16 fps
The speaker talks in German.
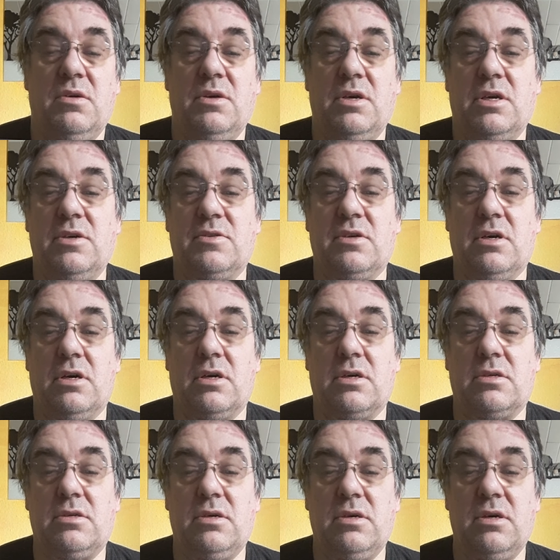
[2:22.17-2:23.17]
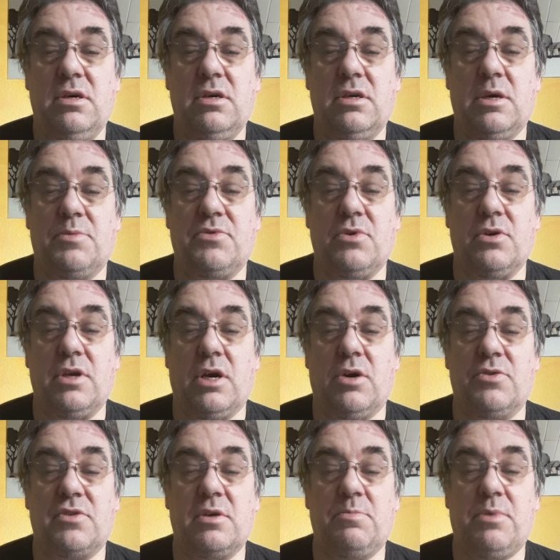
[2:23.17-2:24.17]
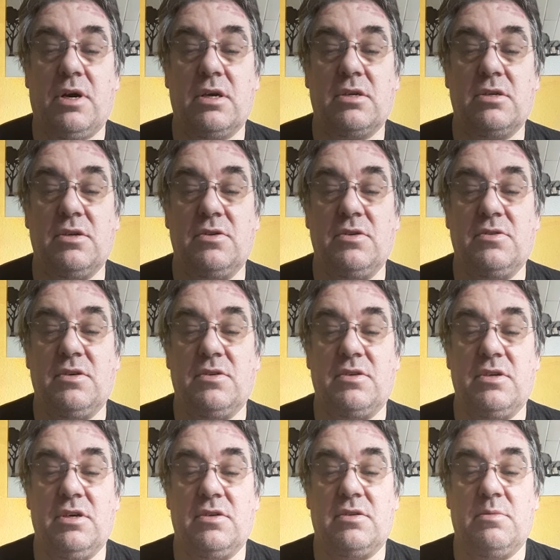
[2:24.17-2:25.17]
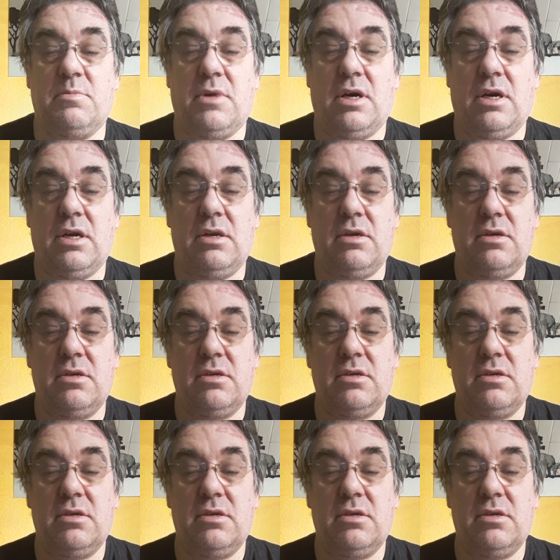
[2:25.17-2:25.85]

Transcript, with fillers: Wie gesagt, habe es noch nicht ausgepackt, das ist das erste Mal,